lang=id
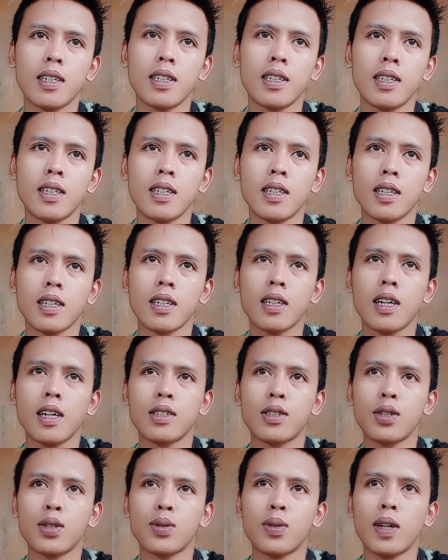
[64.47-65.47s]
nggak
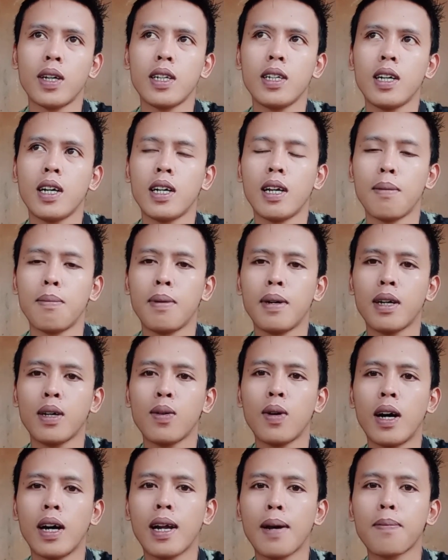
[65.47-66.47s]
sesuai dengan apa yang gue
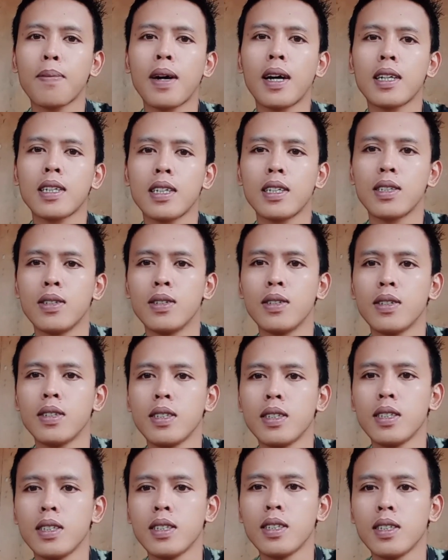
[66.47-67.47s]
harapkan gitu
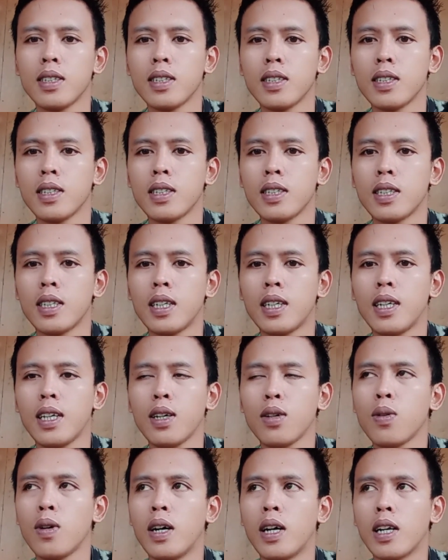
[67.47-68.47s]
ini gua
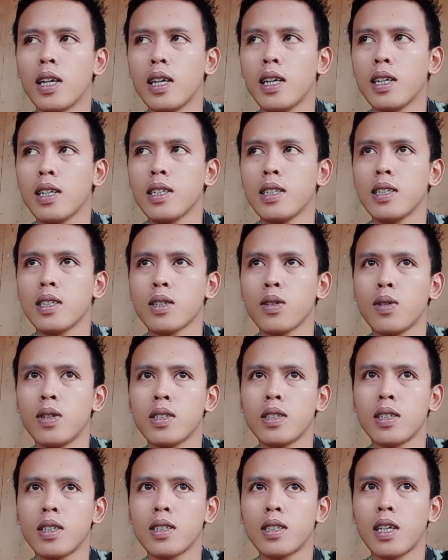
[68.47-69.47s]
real gua
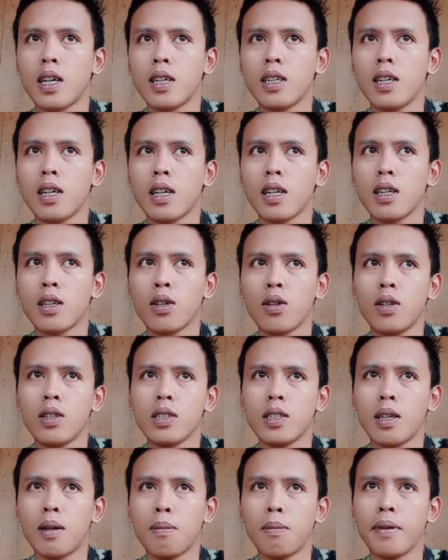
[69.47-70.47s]
cerita dari nol
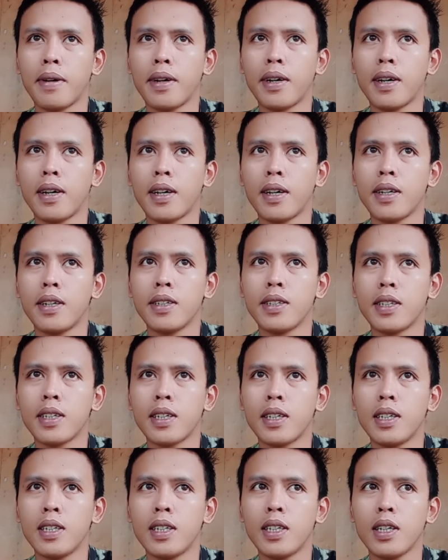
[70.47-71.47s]
sampai detik
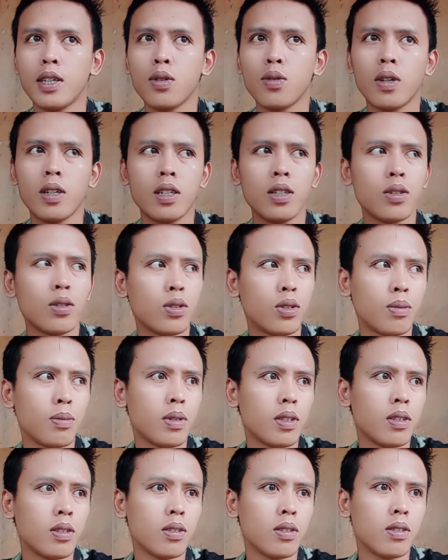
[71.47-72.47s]
ini gua di YouTube itu
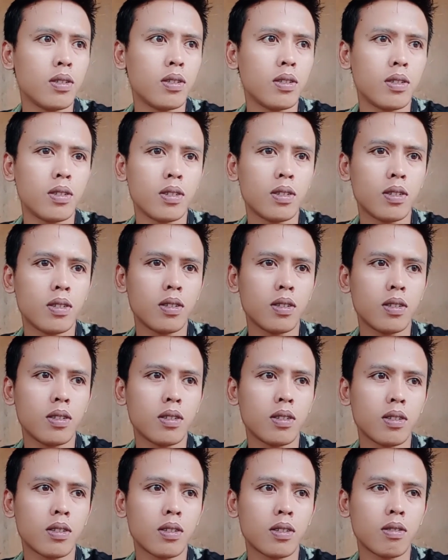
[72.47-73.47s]

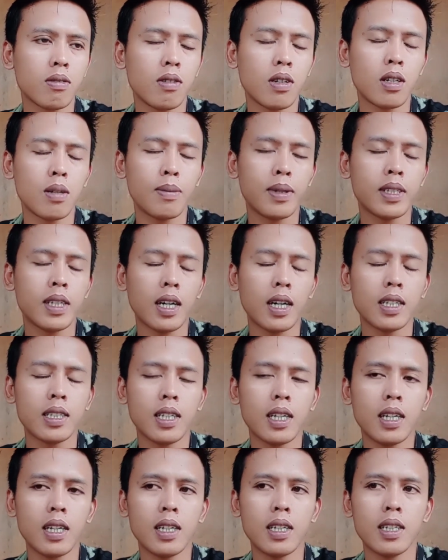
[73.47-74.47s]
gua kebanyakannya
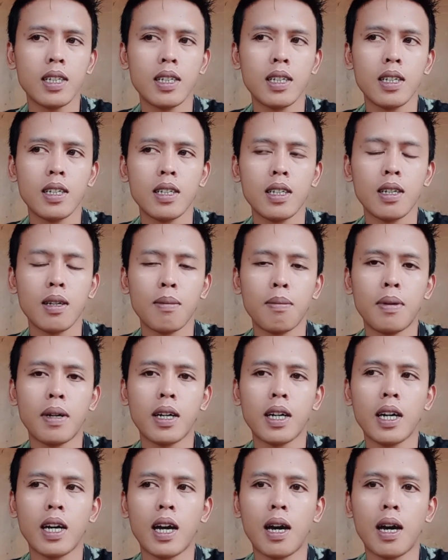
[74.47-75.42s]
pakai HP